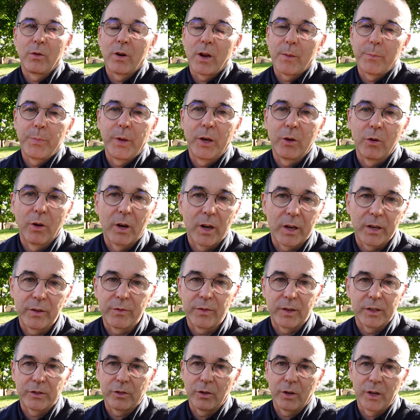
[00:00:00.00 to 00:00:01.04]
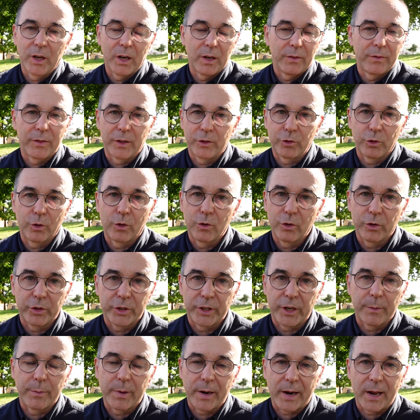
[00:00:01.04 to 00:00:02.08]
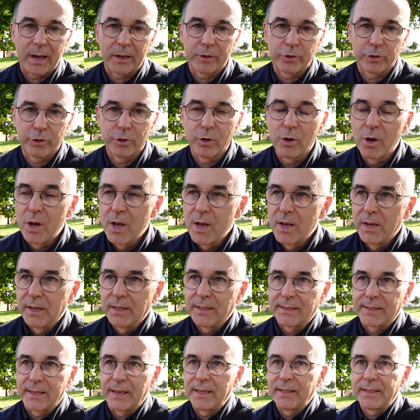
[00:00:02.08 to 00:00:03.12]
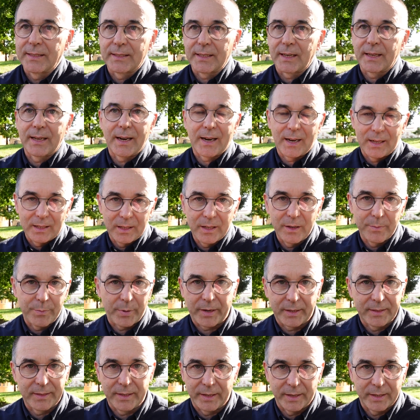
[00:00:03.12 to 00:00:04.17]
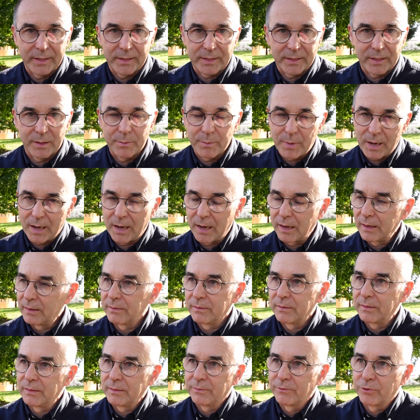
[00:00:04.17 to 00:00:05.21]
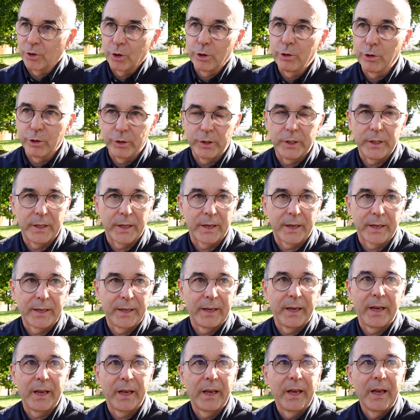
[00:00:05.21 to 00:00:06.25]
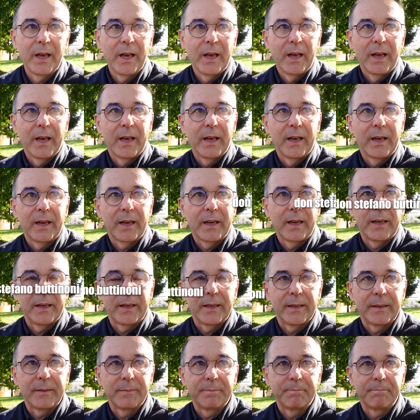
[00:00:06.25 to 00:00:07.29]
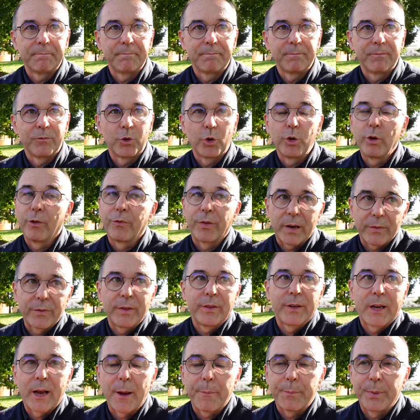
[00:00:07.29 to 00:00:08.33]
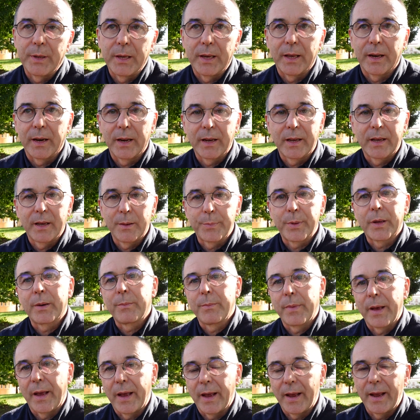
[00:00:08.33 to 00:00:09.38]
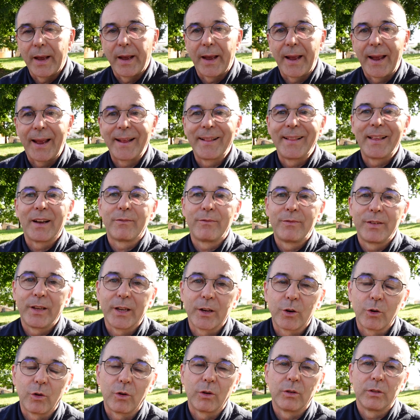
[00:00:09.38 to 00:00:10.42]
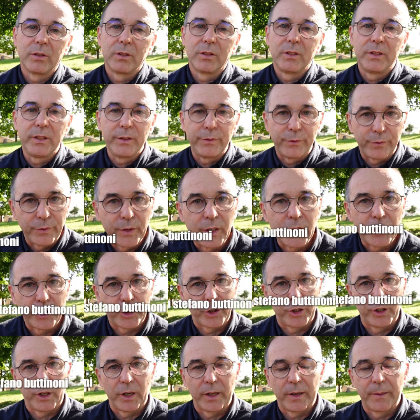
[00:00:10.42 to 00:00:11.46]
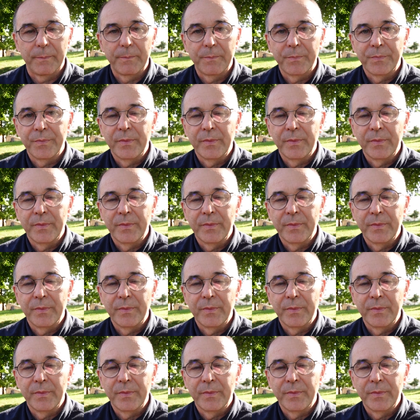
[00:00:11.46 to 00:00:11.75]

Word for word: una piccola riflessione, la faccio così a braccio, senza grandi pretese, ma voglio dire che eh, voglio farvi capire che per me è davvero difficile